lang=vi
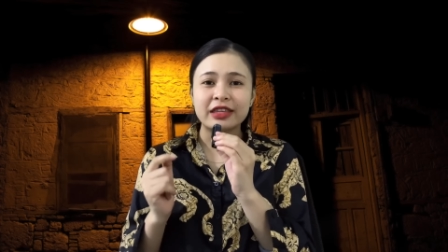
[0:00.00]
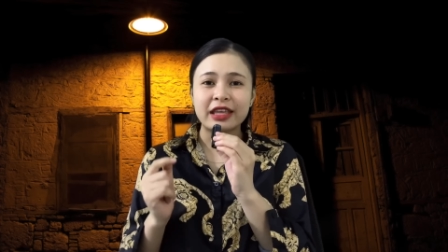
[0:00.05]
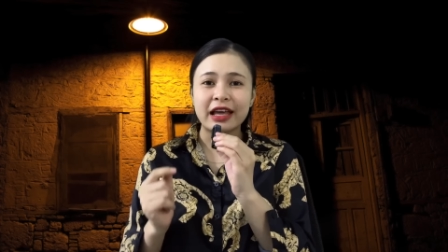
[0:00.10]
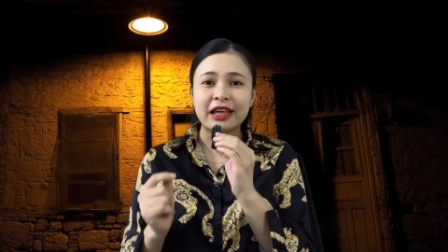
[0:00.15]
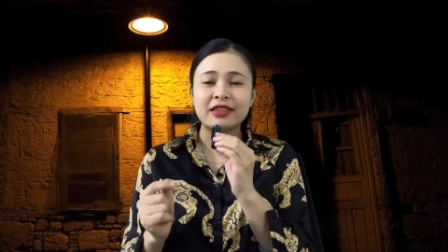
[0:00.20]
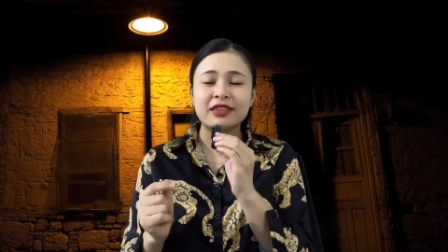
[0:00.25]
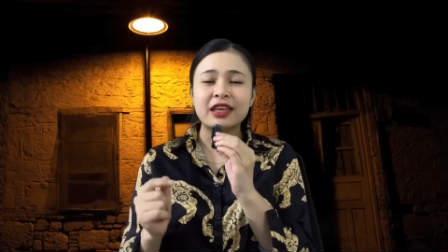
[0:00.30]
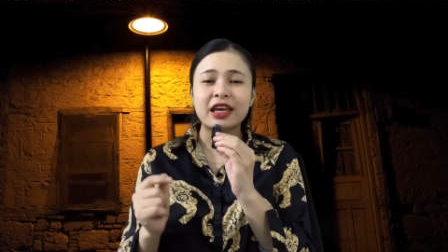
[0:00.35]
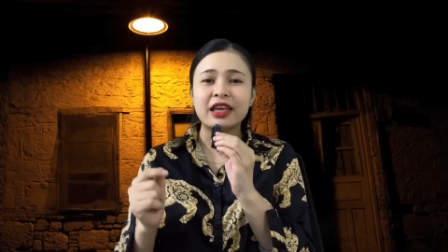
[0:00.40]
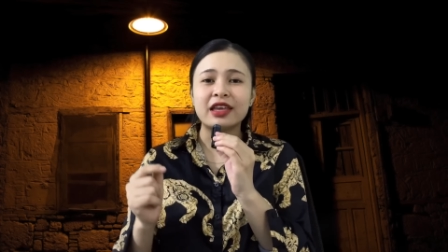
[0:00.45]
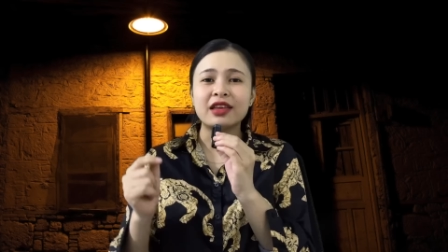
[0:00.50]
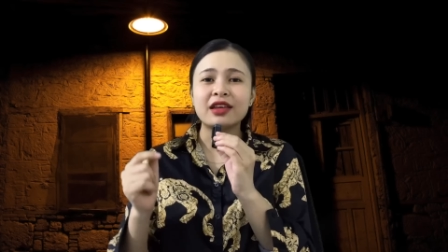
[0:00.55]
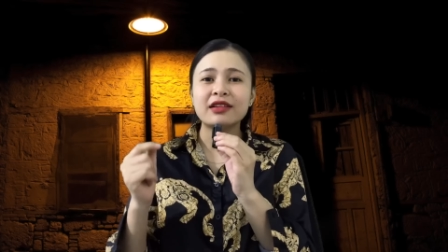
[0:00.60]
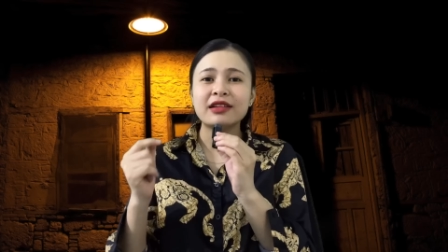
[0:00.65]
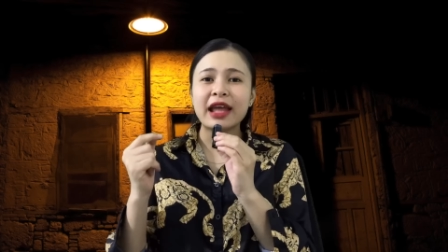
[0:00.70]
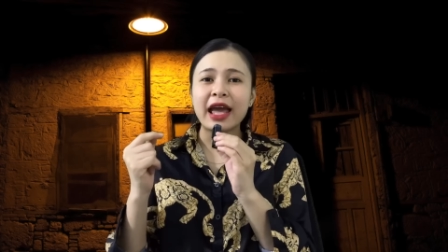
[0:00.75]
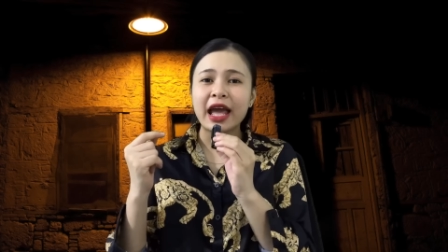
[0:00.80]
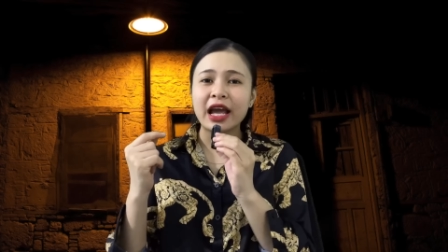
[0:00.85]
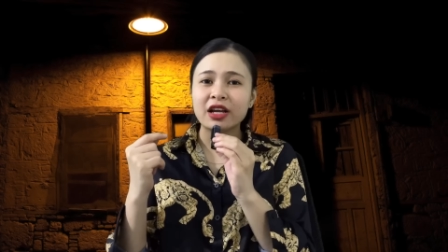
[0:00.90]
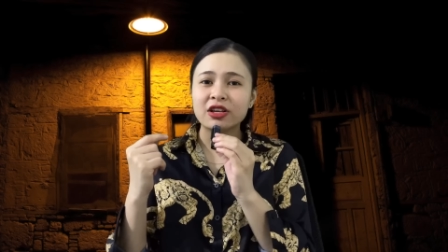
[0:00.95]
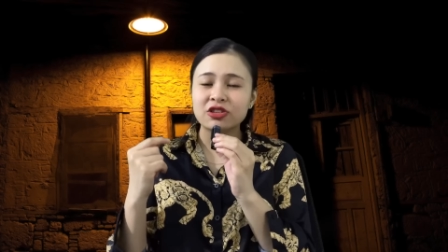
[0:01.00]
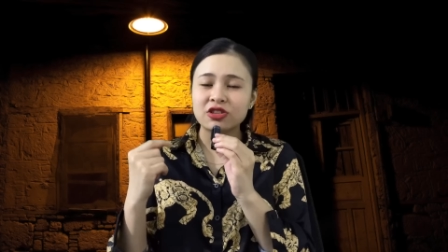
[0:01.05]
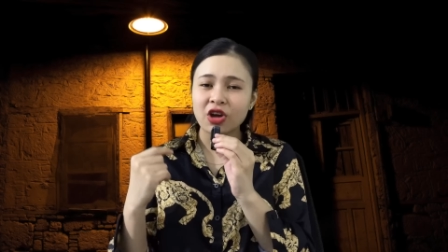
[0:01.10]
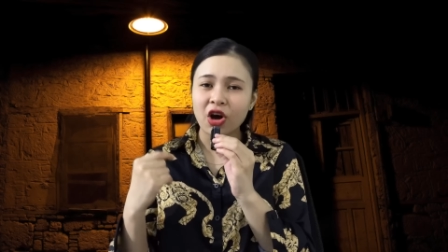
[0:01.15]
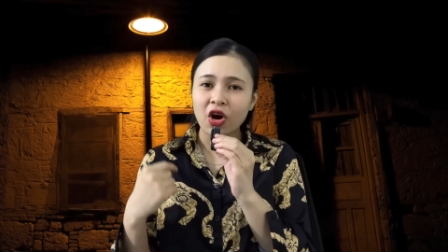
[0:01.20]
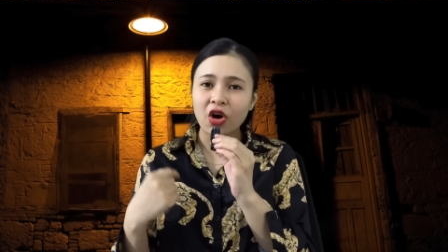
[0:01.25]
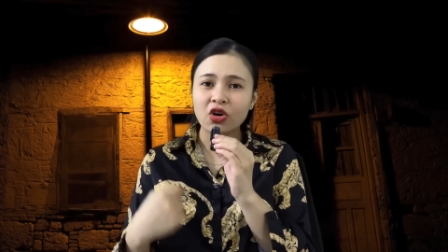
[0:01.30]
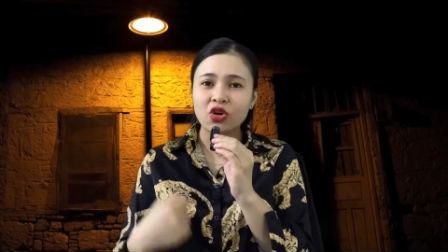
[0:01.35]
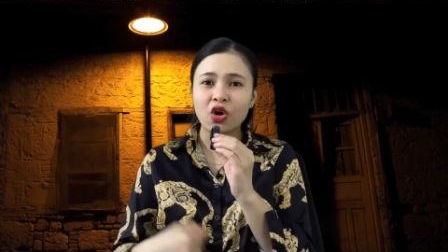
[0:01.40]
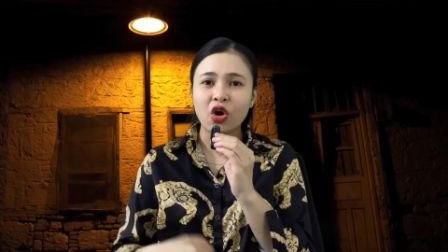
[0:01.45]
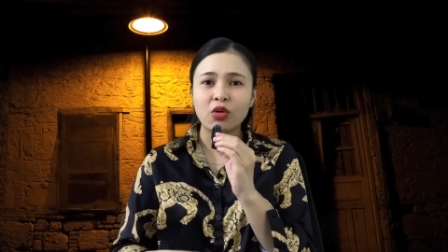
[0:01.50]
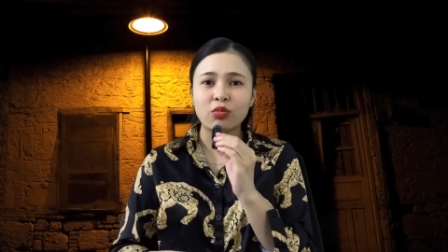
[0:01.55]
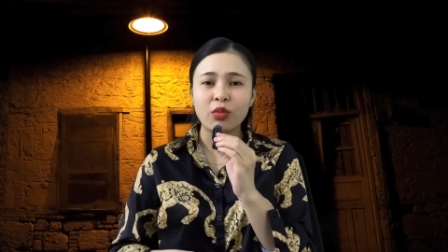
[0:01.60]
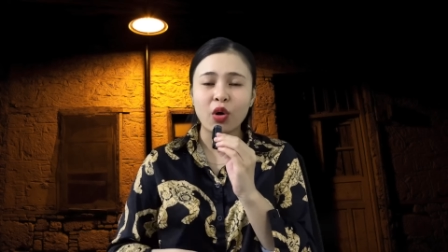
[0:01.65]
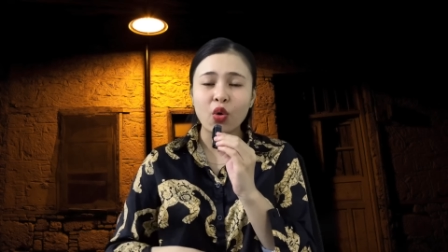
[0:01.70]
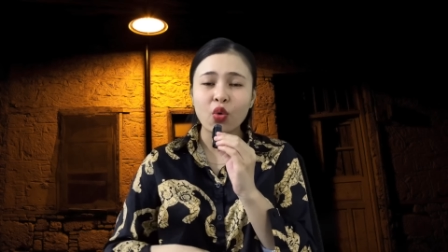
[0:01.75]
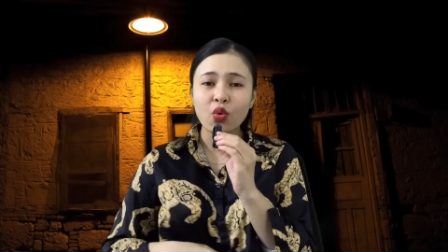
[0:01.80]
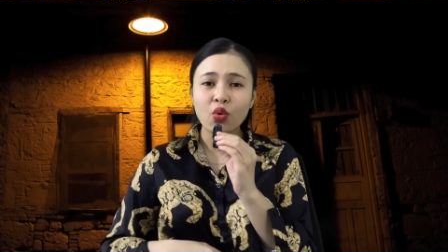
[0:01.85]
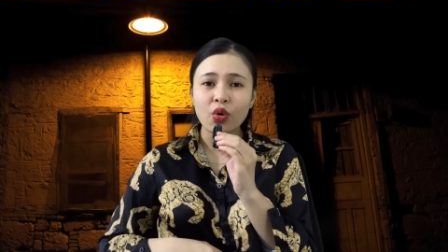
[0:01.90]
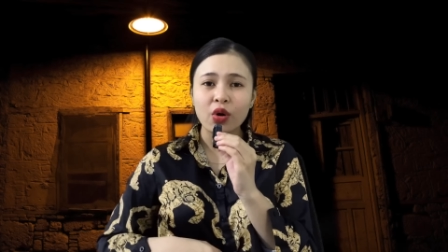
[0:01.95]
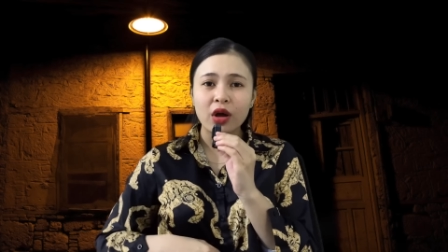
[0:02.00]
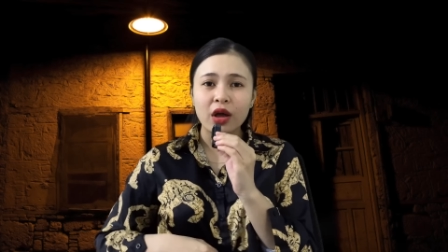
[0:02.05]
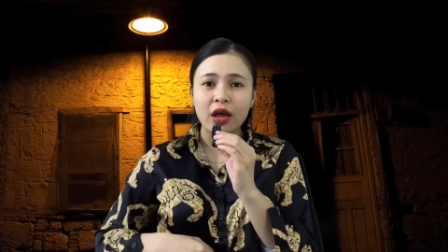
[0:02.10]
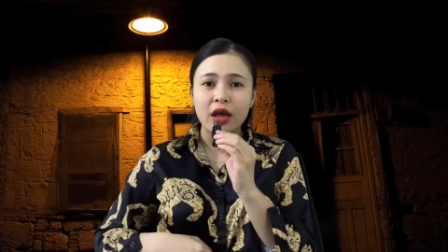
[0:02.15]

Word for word: và chị đang cho con bú.